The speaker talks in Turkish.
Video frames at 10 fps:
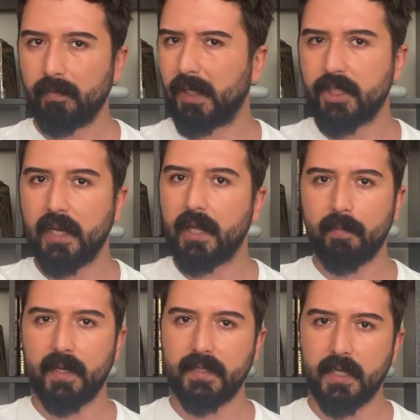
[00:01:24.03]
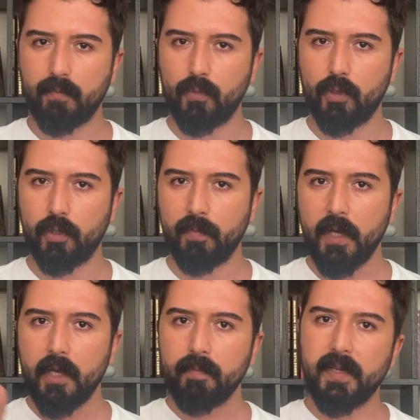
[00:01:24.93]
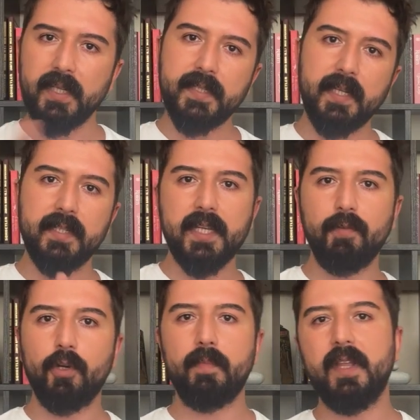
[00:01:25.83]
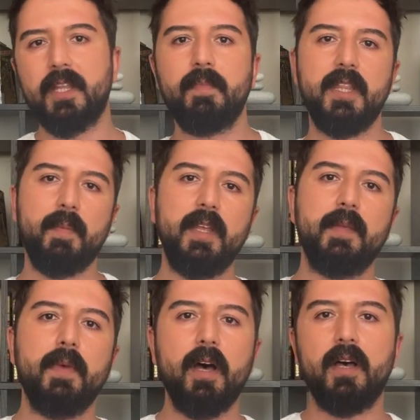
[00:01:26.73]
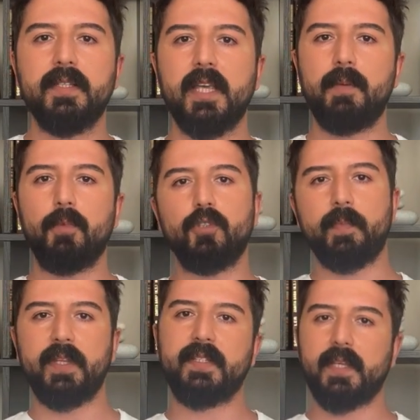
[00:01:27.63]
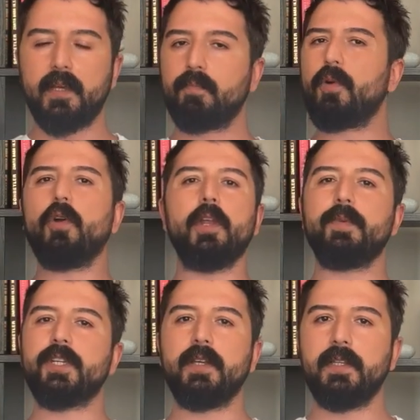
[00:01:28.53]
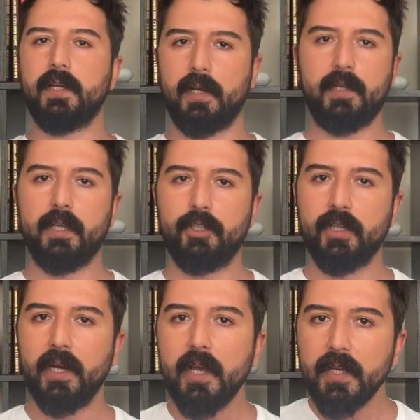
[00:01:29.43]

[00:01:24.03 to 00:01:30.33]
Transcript: Bak şeyden bahsetmiyorum. Bana seni seviyorum dedi mi demedi mi? Aa sevmiyorsa beni böyle bir şey değil arkadaşlar.